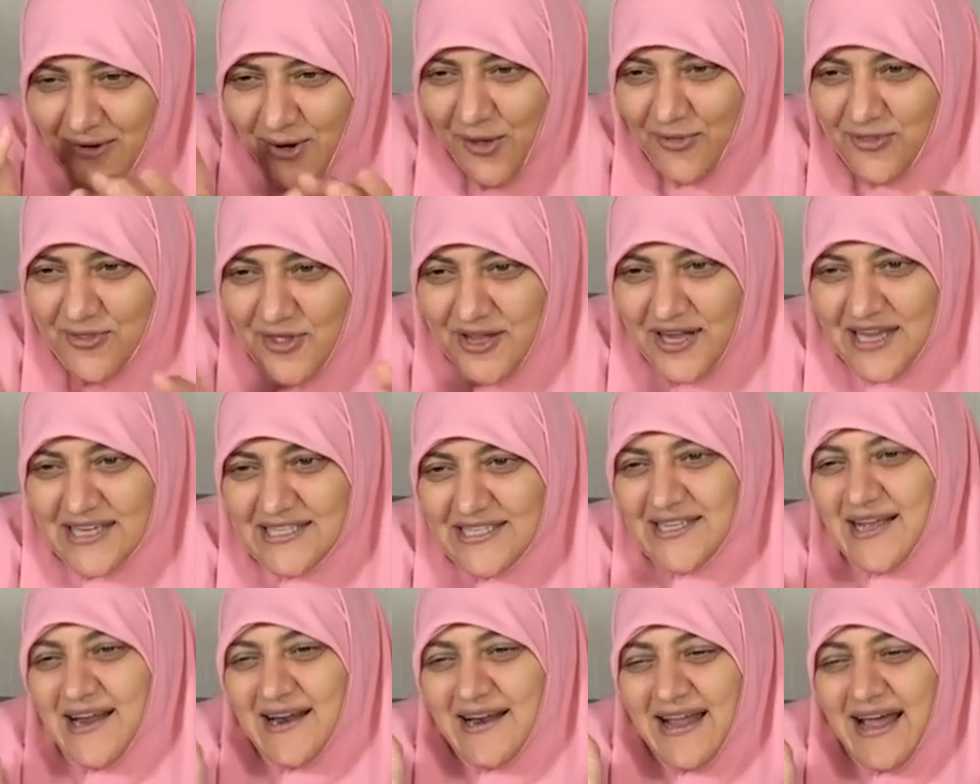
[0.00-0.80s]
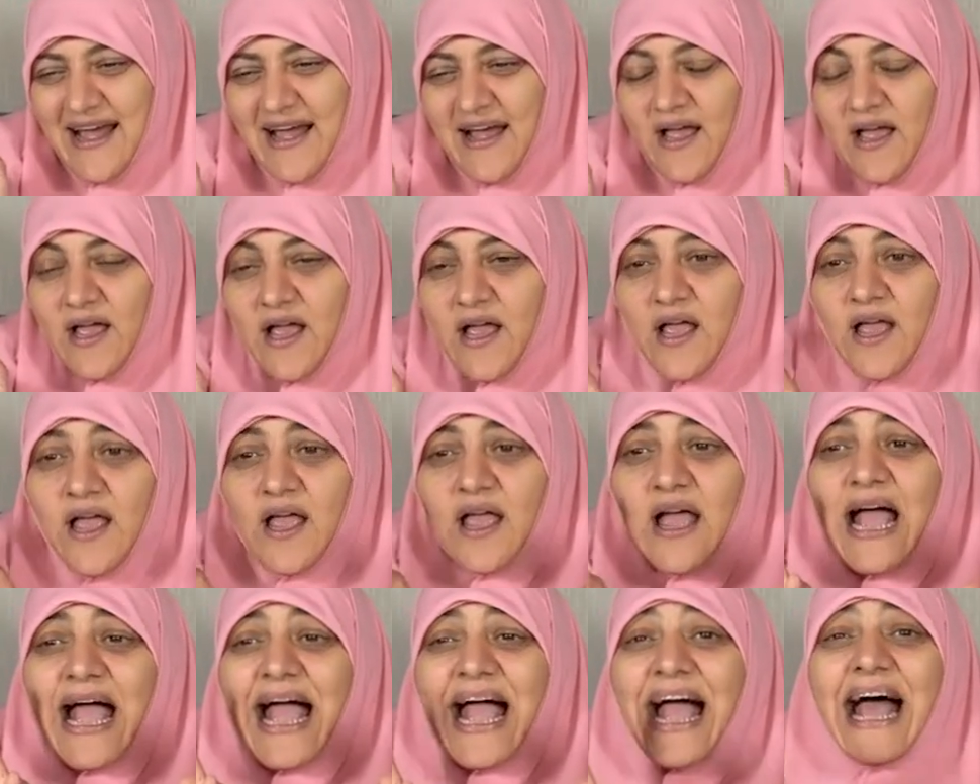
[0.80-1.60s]
يعني هنقعد ننظر لا
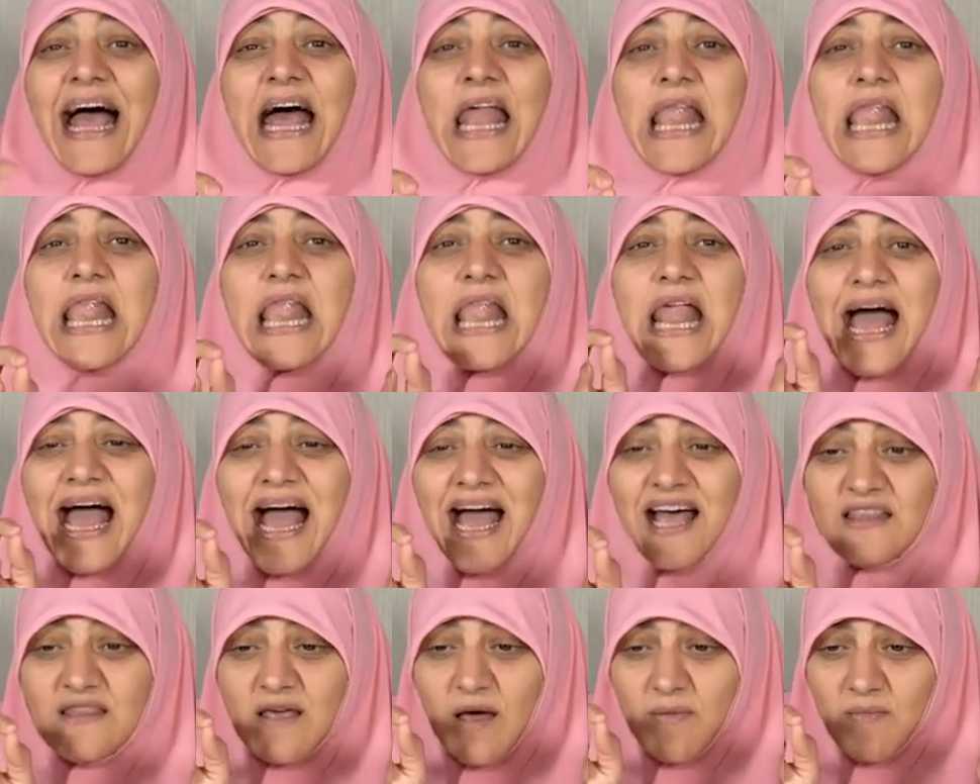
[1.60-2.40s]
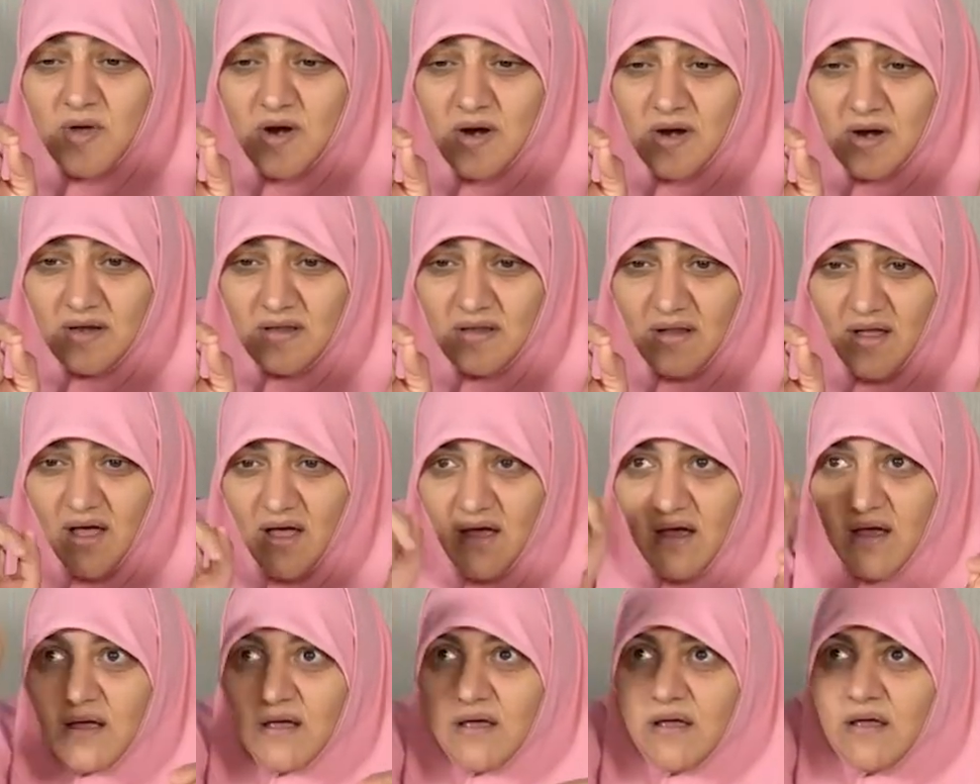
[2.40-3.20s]
حل عدم
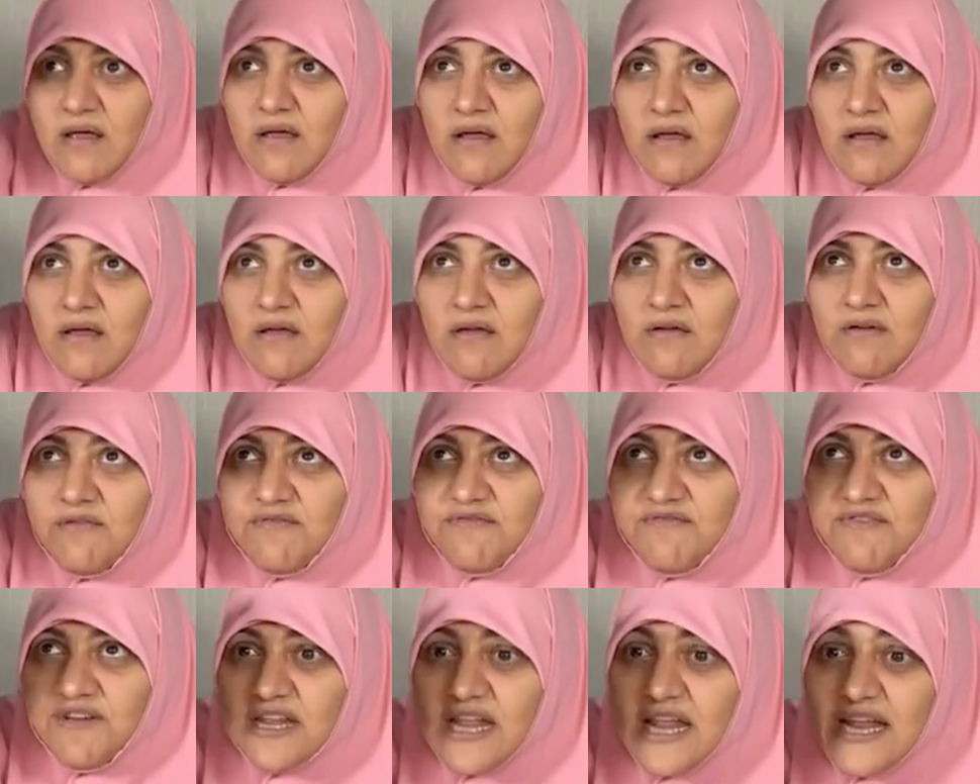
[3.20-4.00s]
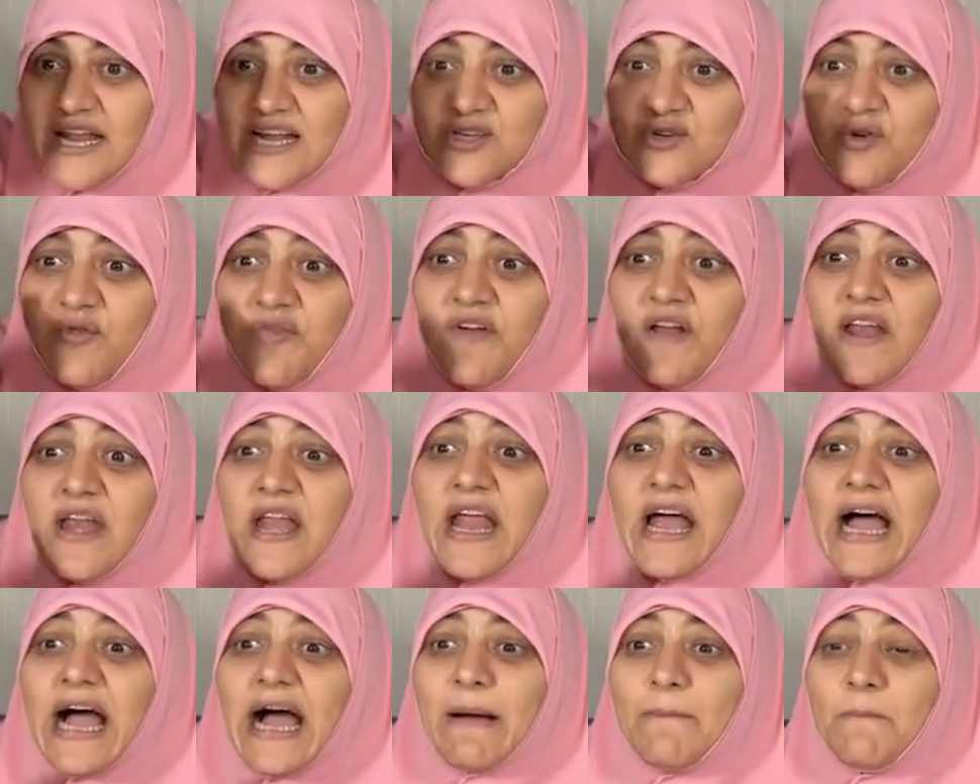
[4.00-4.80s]
الرضا في ان انا
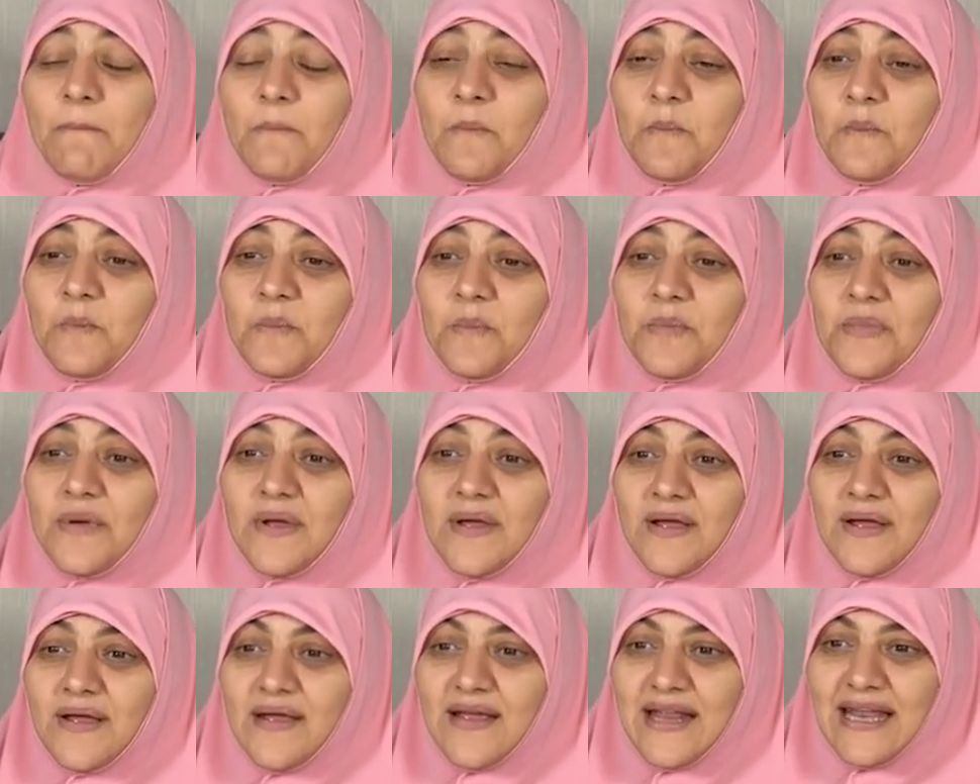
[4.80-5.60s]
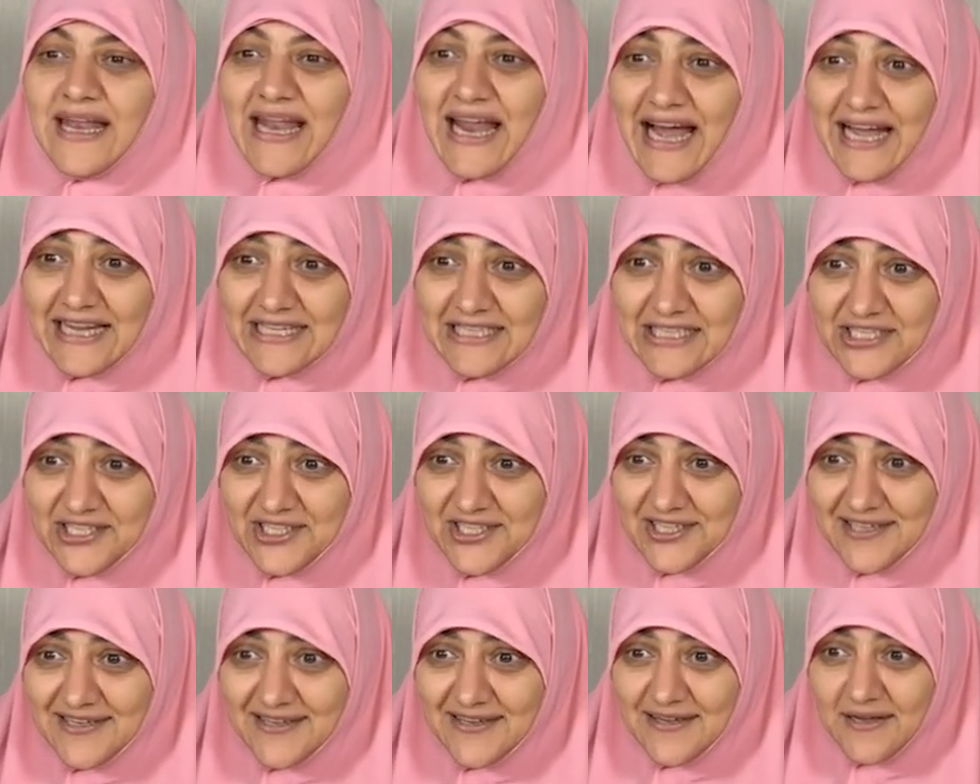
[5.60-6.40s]
اشوف النعم اللي
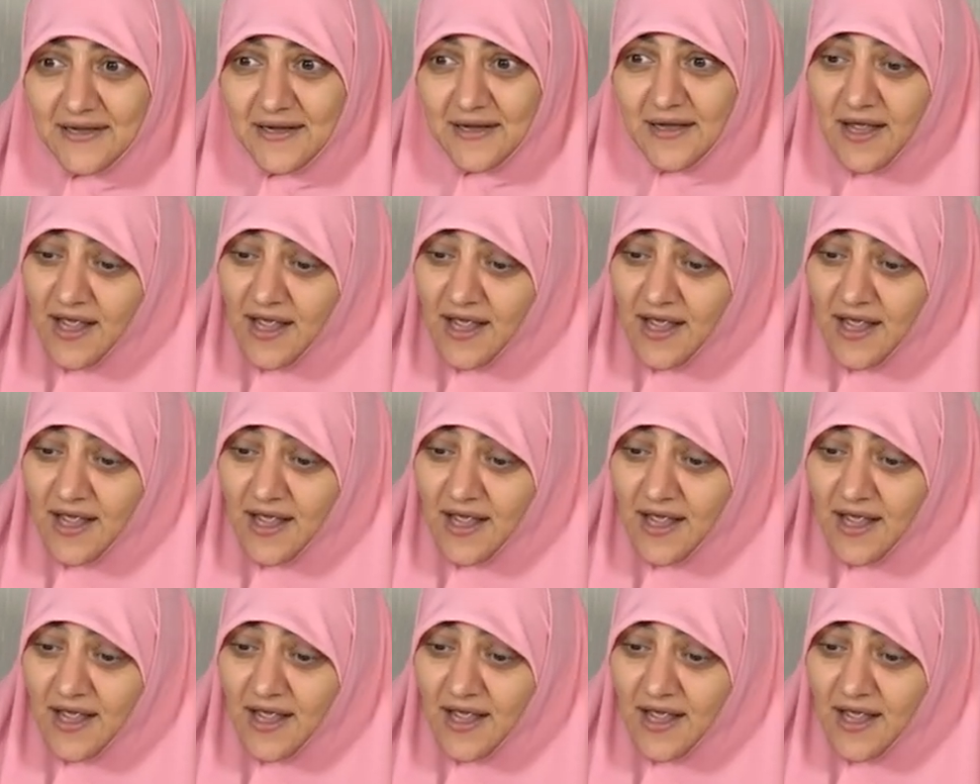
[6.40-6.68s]
عندي